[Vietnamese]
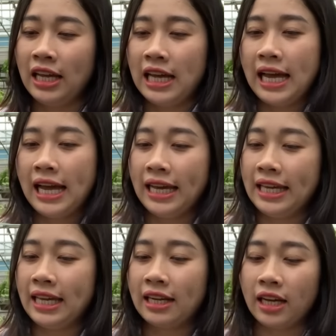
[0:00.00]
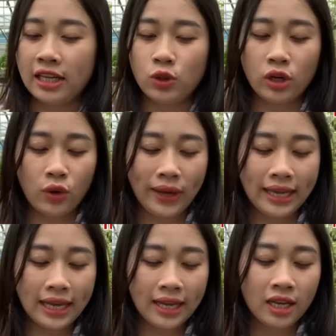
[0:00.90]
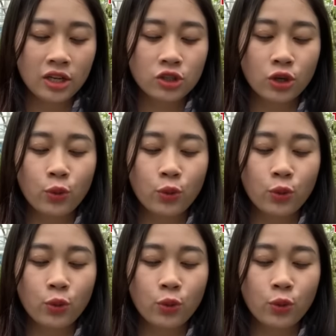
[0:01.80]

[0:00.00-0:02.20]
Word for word: Hài cây thuần khỏe ha. Rồi